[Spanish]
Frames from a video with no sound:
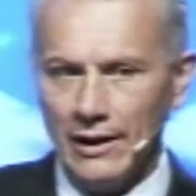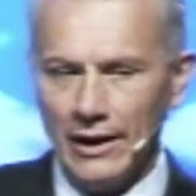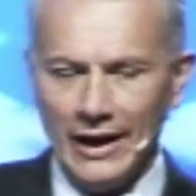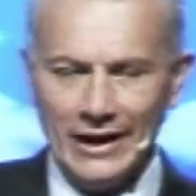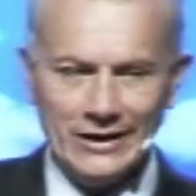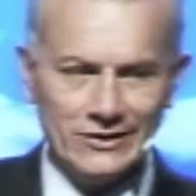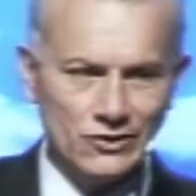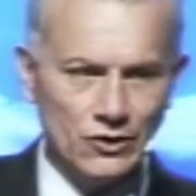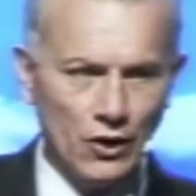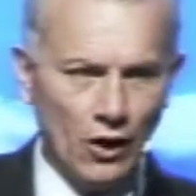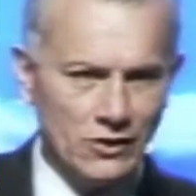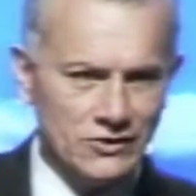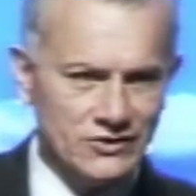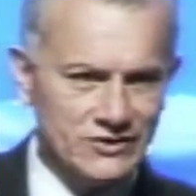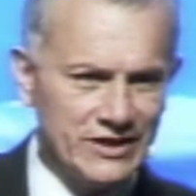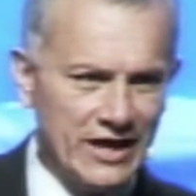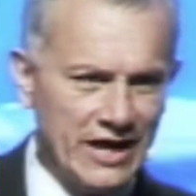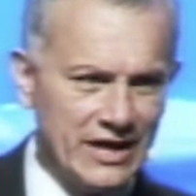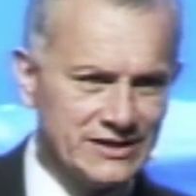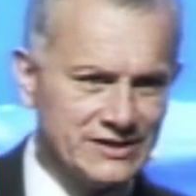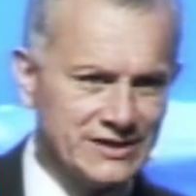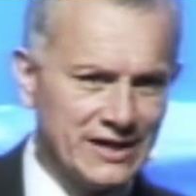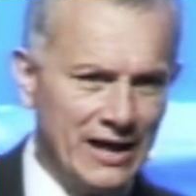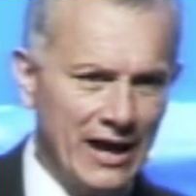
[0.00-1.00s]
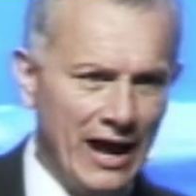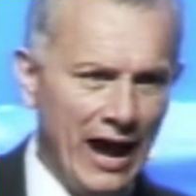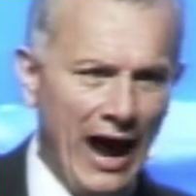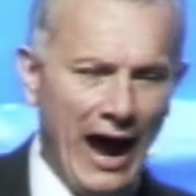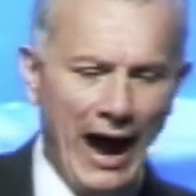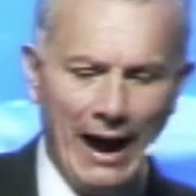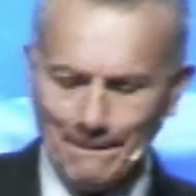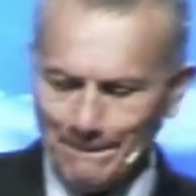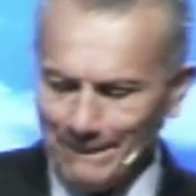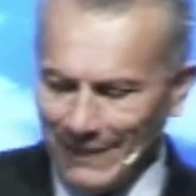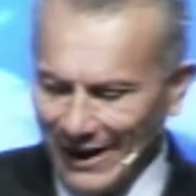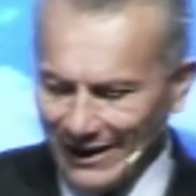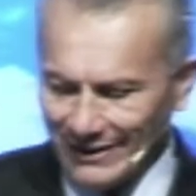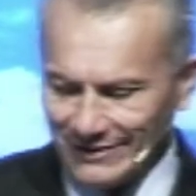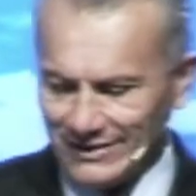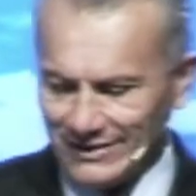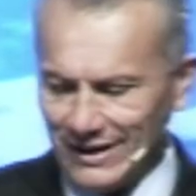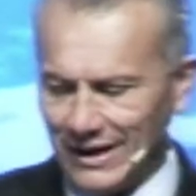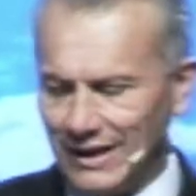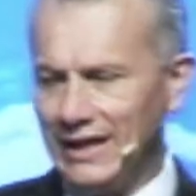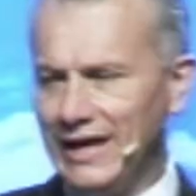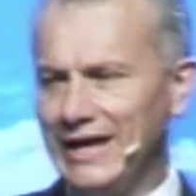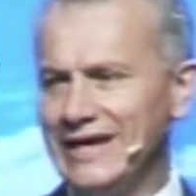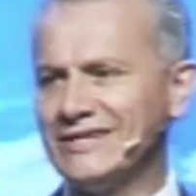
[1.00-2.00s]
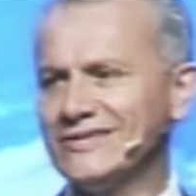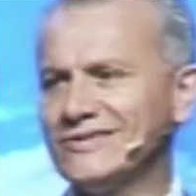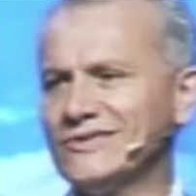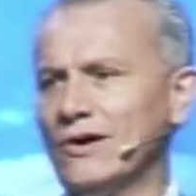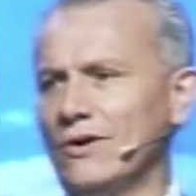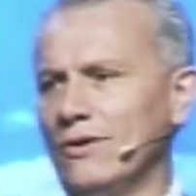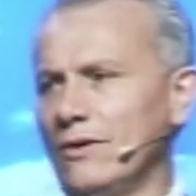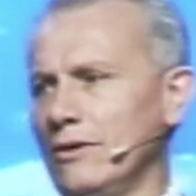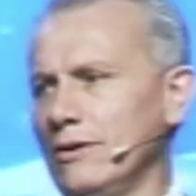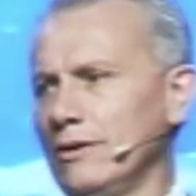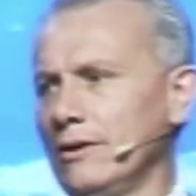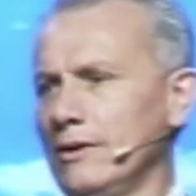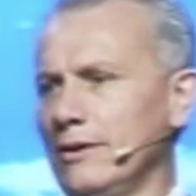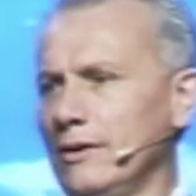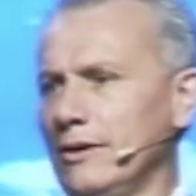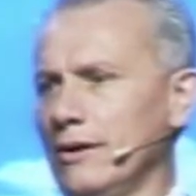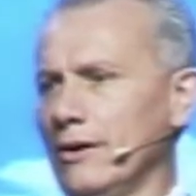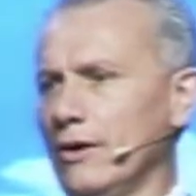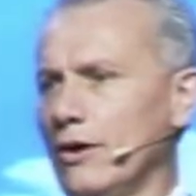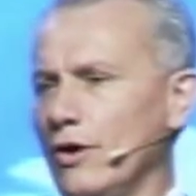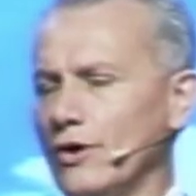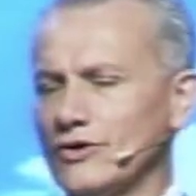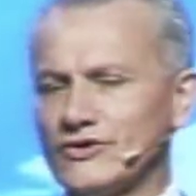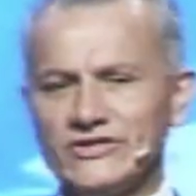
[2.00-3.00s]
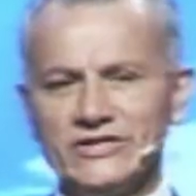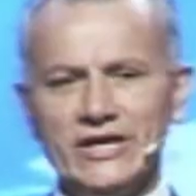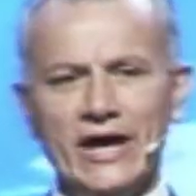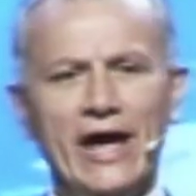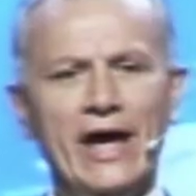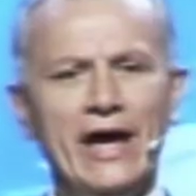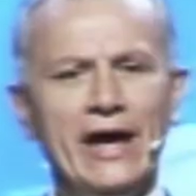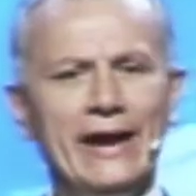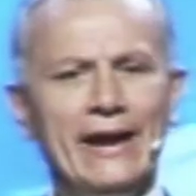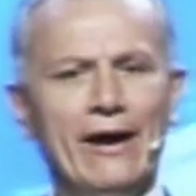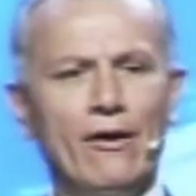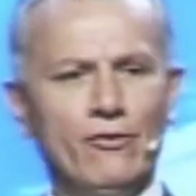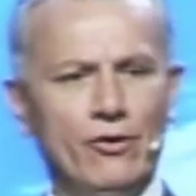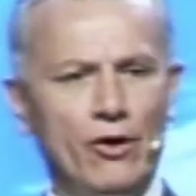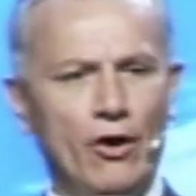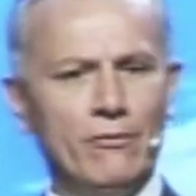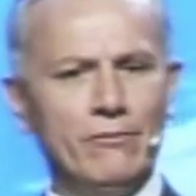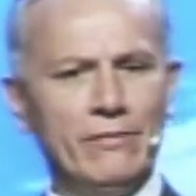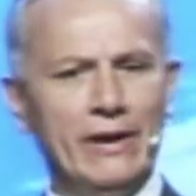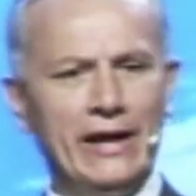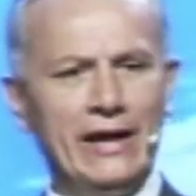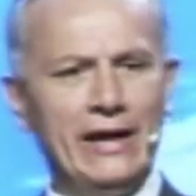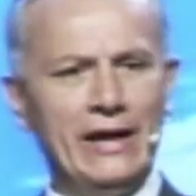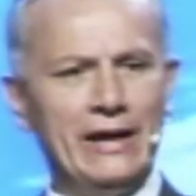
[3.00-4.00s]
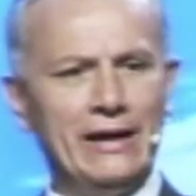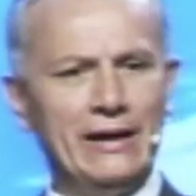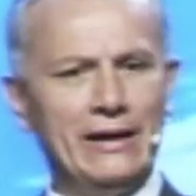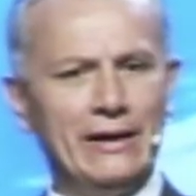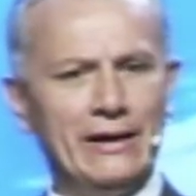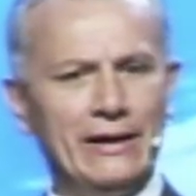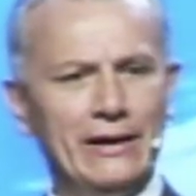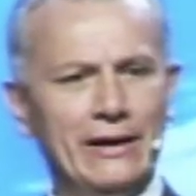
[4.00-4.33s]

Entonces, aparte de esto, José era un hombre,